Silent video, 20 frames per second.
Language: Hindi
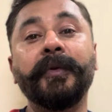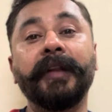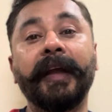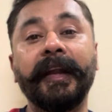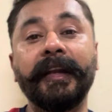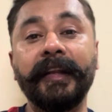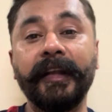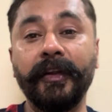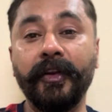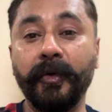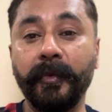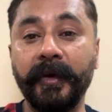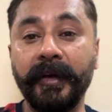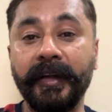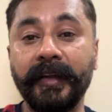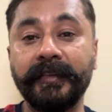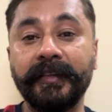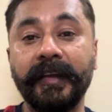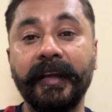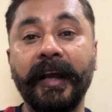90
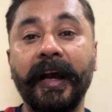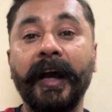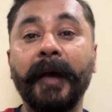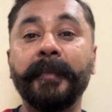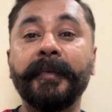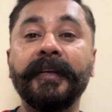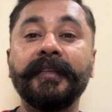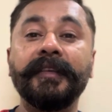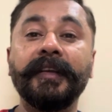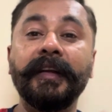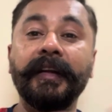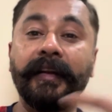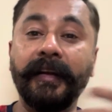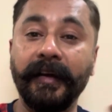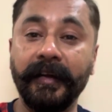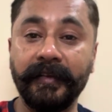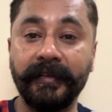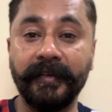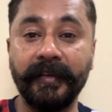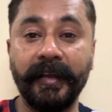किलोमीटर से आप किसी
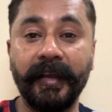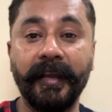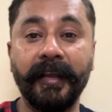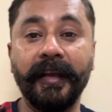ट्रक से